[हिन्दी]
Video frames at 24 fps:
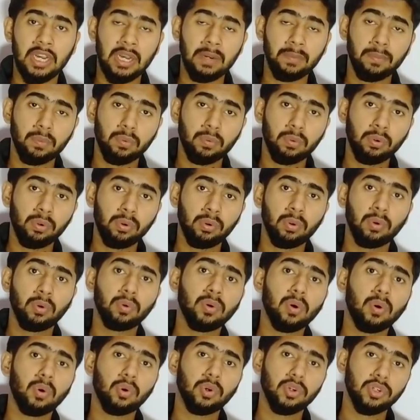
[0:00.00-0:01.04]
अब उन
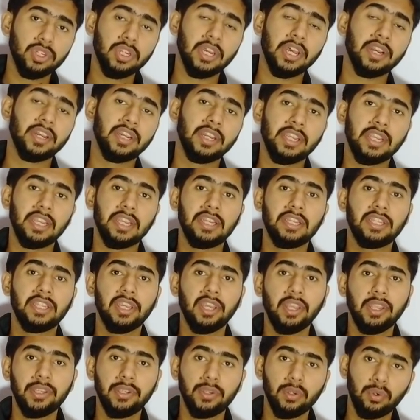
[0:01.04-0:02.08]
लोगों को खुश करने के
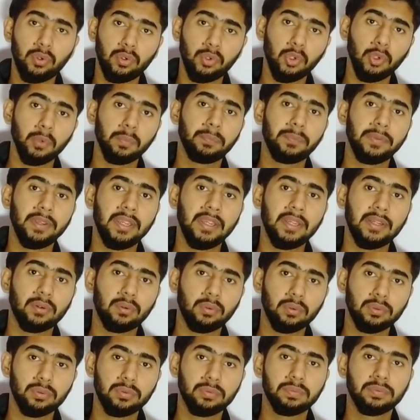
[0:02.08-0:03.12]
लिए यूट्यूब पर
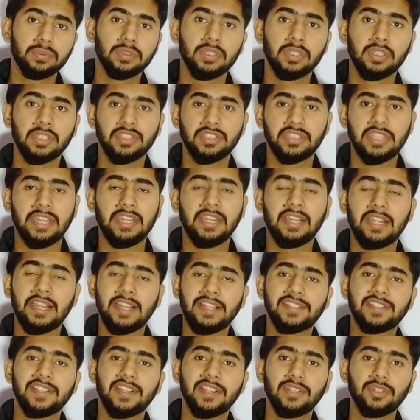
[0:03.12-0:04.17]
कुछ चैनल
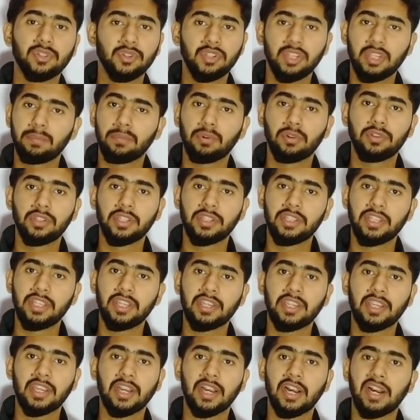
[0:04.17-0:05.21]
ऐसे हैं जो ये बोल देते
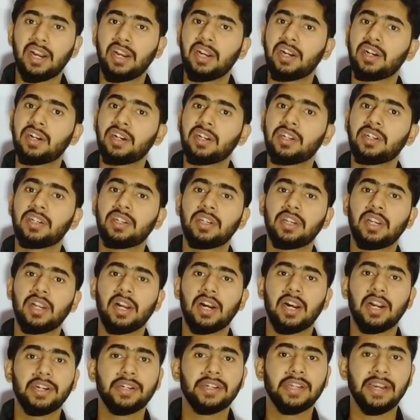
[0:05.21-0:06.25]
हैं कि हाँ हाँ
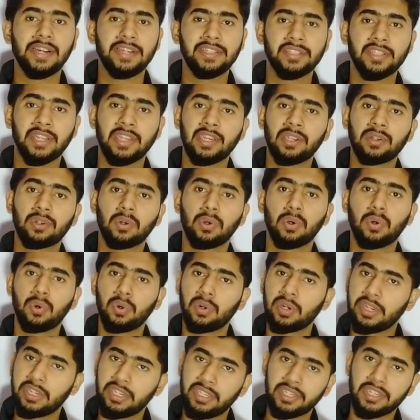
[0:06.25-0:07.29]
अट्ठाईस तारीख को
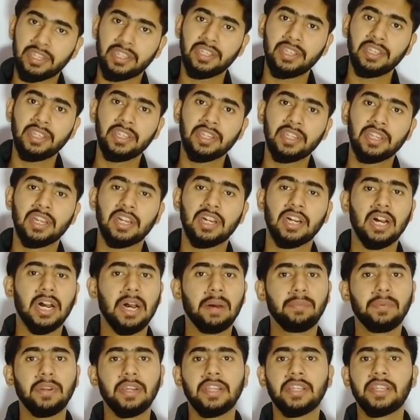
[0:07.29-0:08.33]
होगा ही नहीं
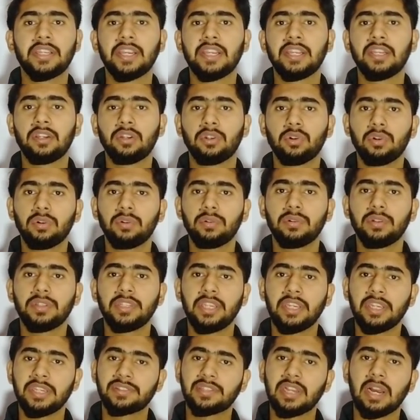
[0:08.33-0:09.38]
आप लिख के ले लो
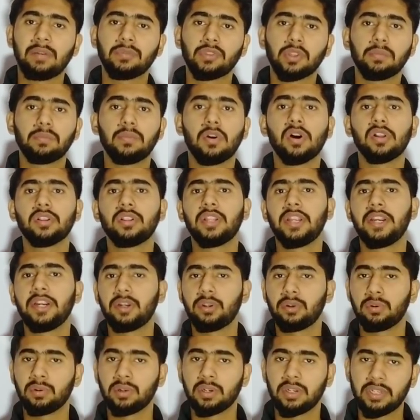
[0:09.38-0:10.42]
ये एग्ज़ाम तो बहुत
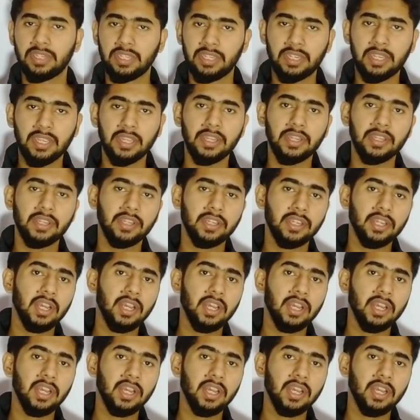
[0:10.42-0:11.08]
लेट होगा ठीक है